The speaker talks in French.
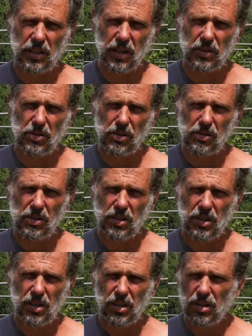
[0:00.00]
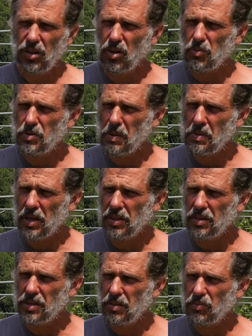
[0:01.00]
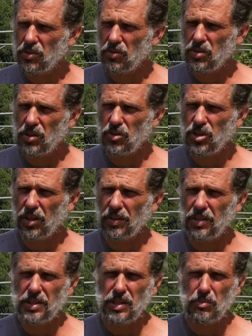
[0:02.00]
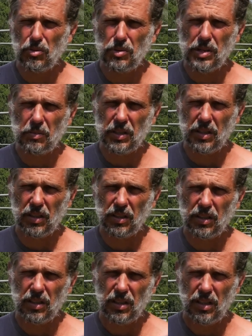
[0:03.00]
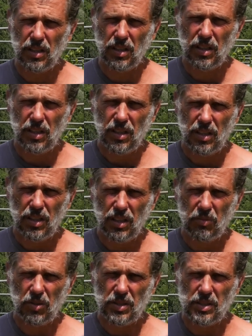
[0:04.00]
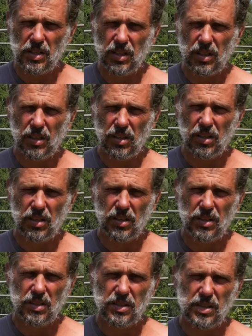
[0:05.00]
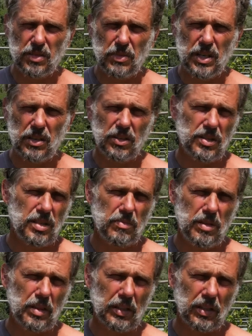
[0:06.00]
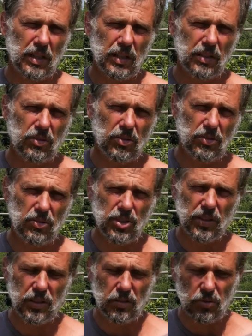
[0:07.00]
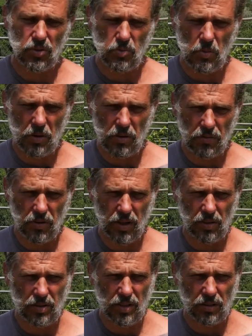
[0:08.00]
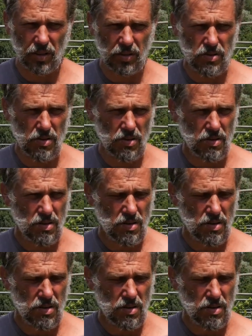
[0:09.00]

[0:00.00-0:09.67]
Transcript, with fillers: tracteurs, qu'on ne puisse pas mécaniser, puisque c'est un jardin, c'est 1800 mètres carrés. Et moi, c'est 6 euh, 6000 mètres carrés de, jardin, donc tu ne peux pas le faire sans tracteur.